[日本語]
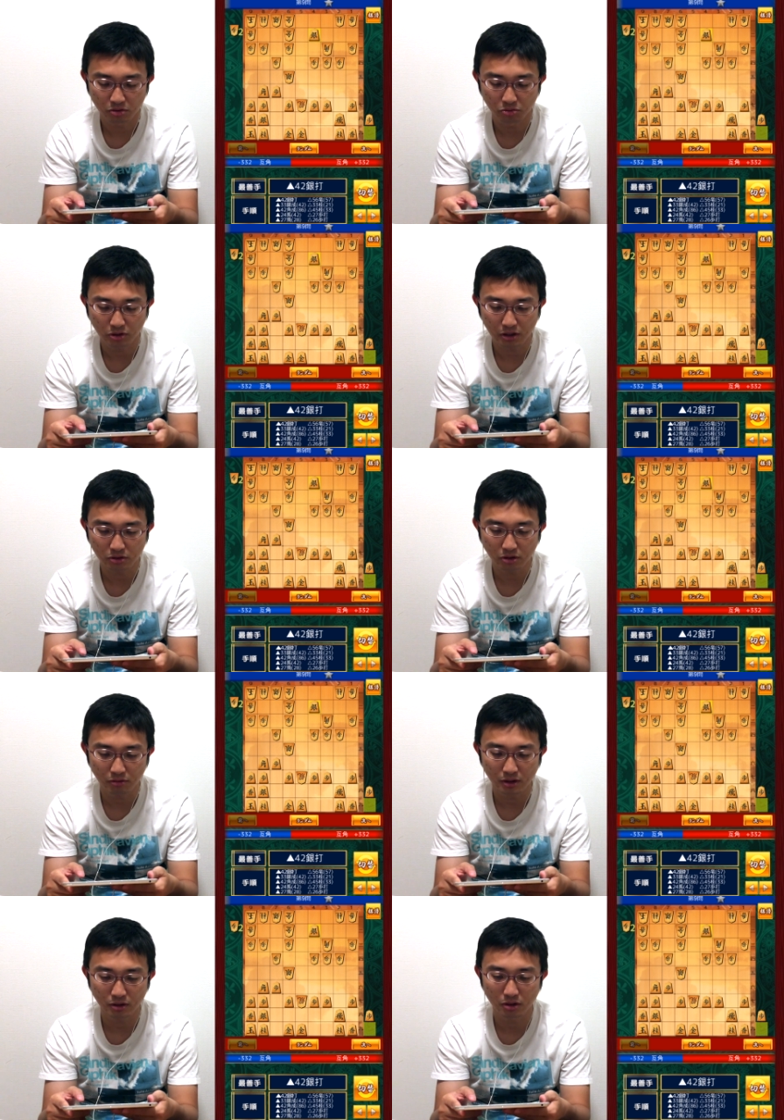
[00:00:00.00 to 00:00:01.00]
互角で
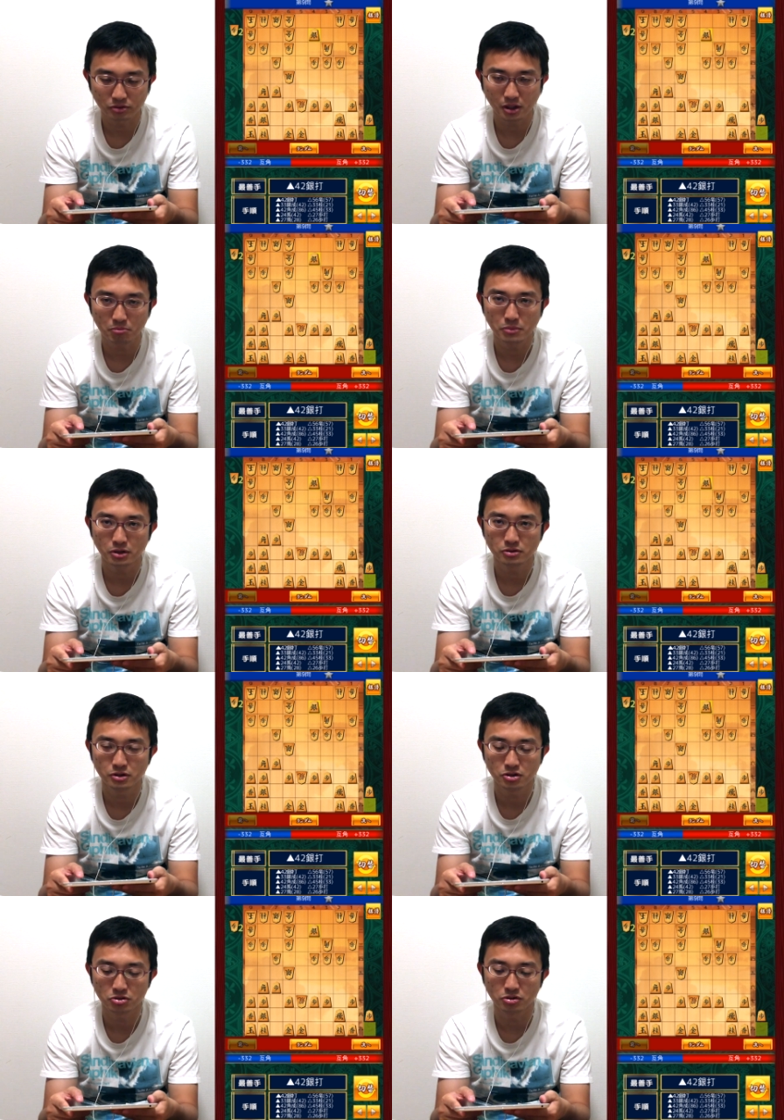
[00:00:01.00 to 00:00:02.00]
はあるけど
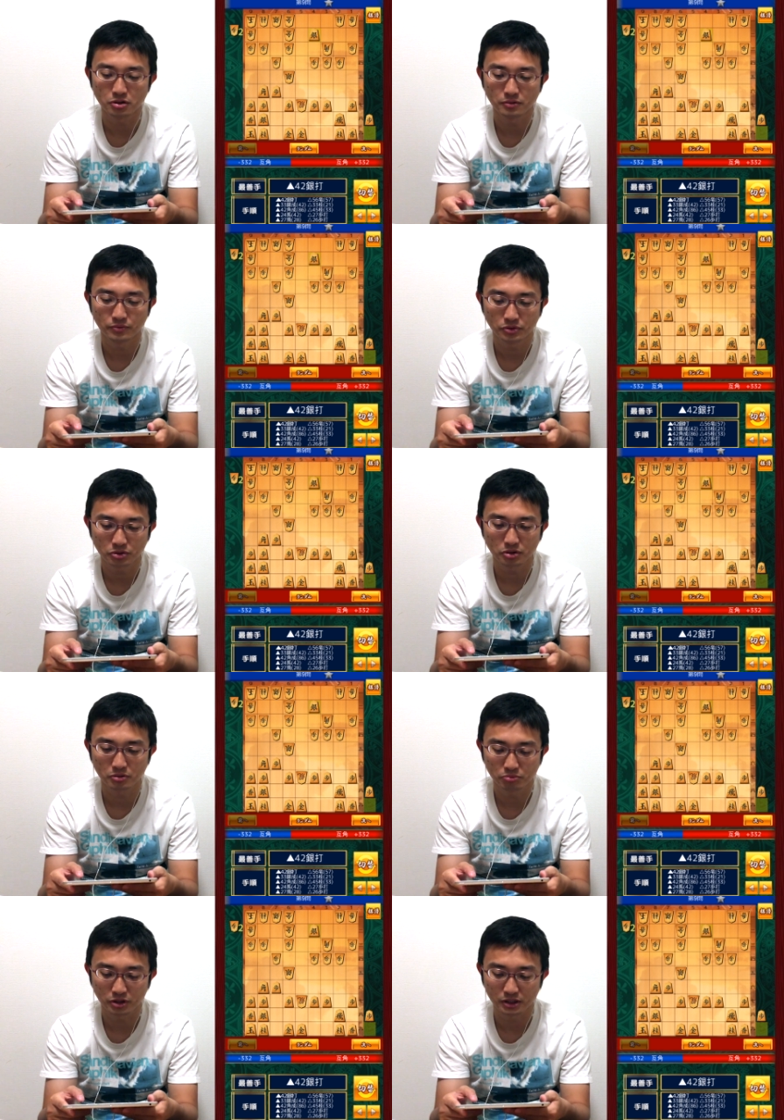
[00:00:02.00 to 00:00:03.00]
300以上
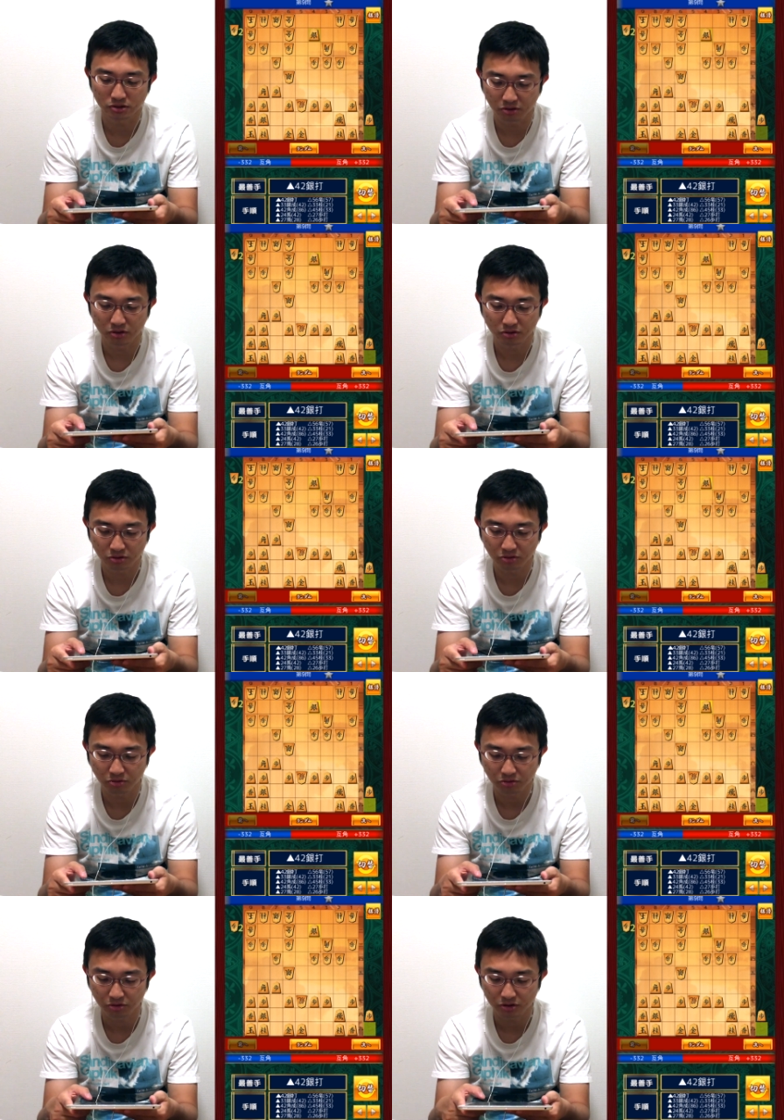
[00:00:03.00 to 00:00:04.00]
のプラスとい
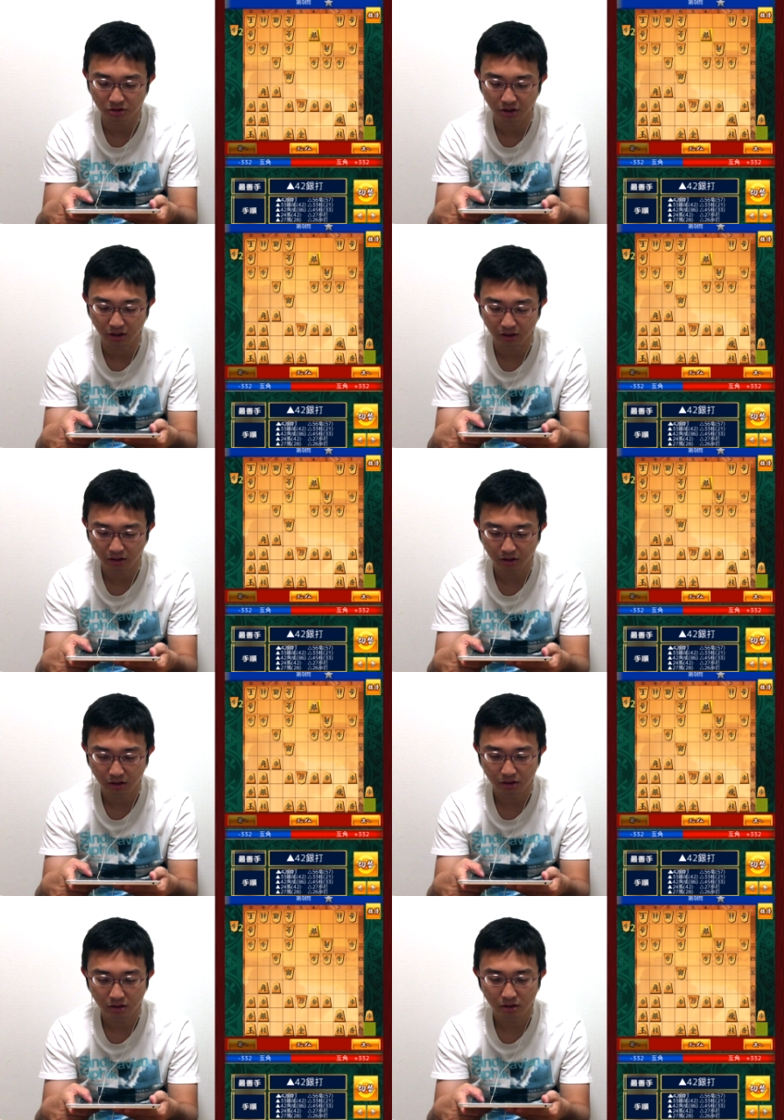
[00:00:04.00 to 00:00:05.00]
うことですね。
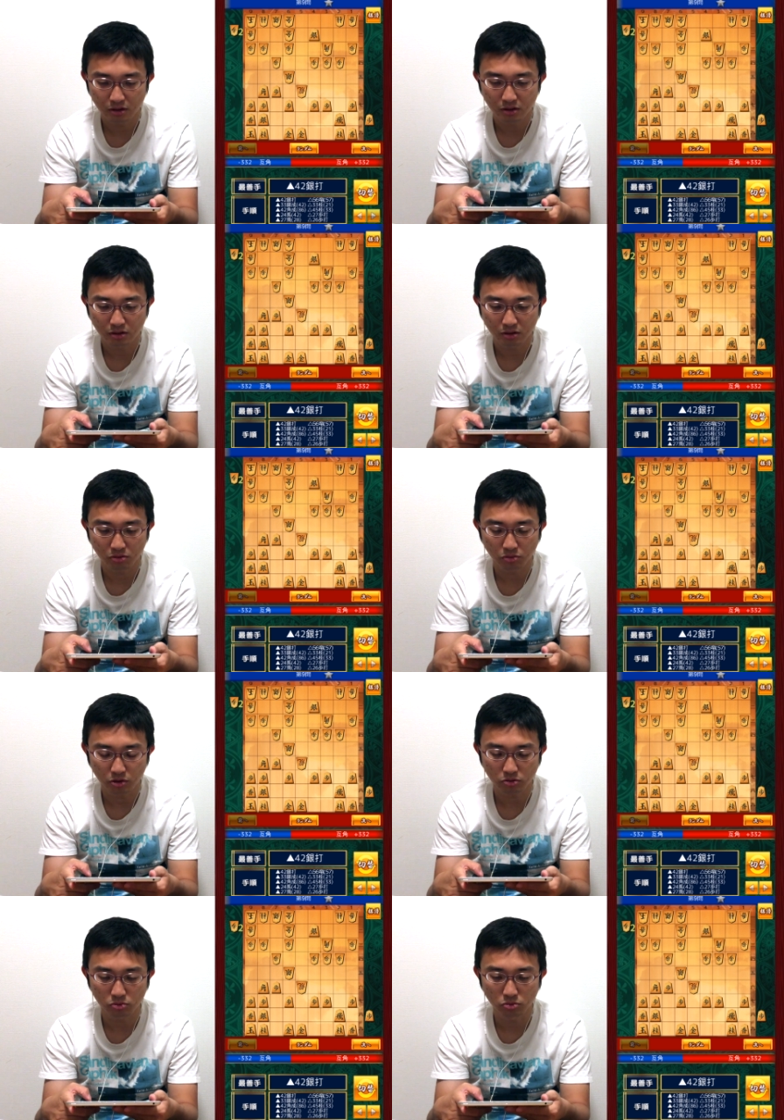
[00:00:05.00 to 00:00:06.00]
こ
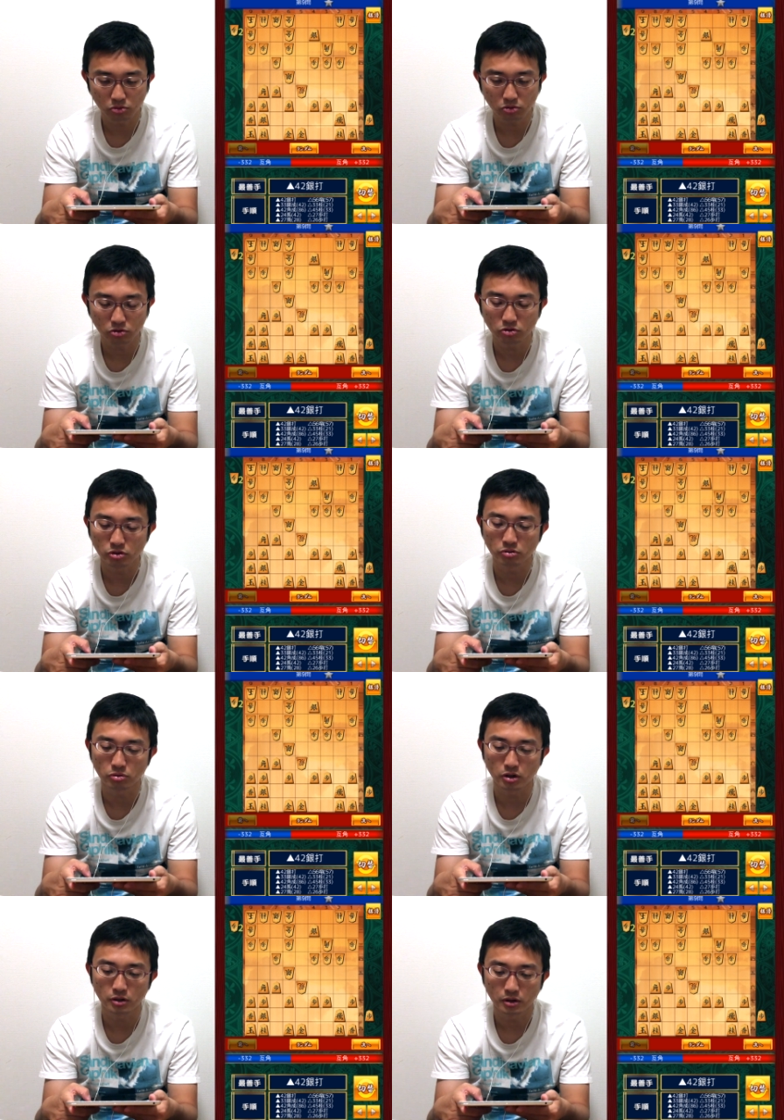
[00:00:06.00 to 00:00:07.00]
れだと5六竜なの
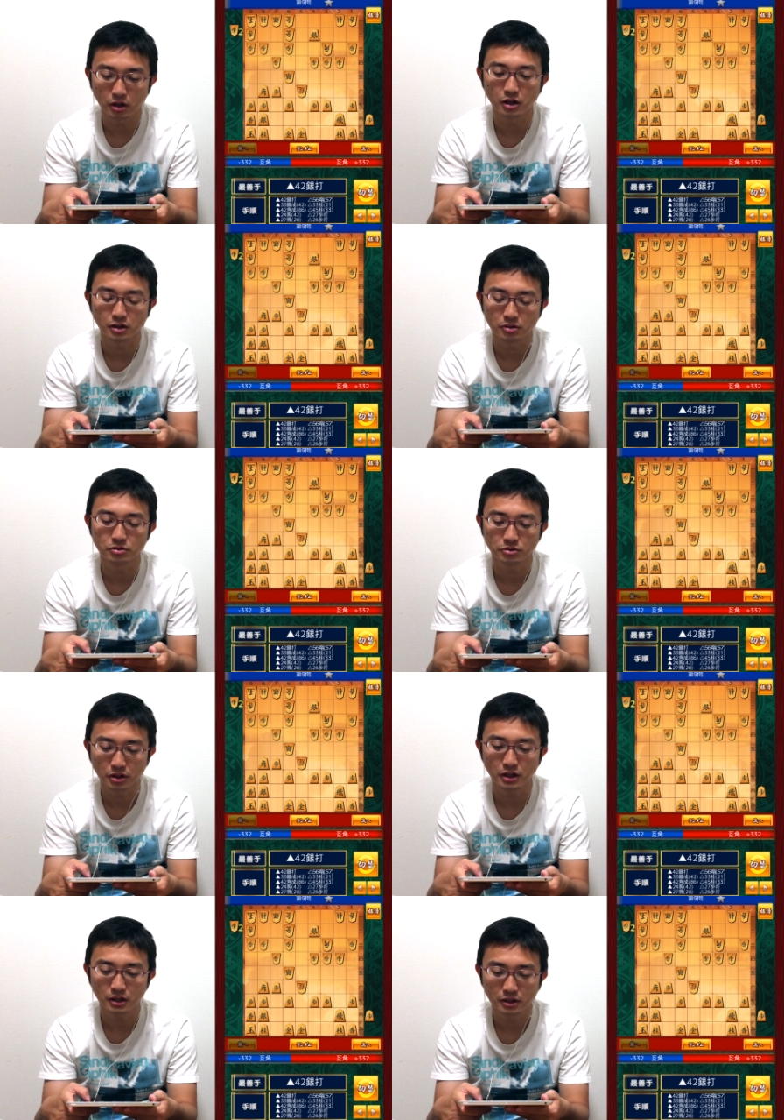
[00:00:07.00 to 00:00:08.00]
か。ああ、なるほど
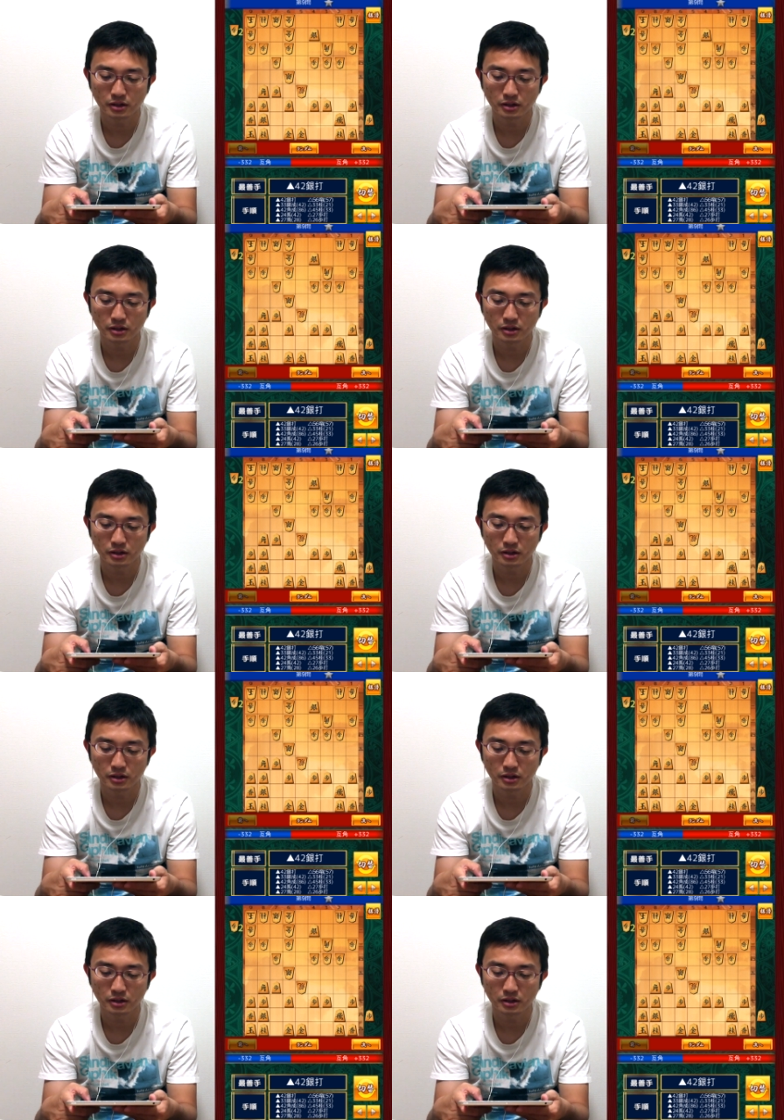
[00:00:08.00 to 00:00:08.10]
ね。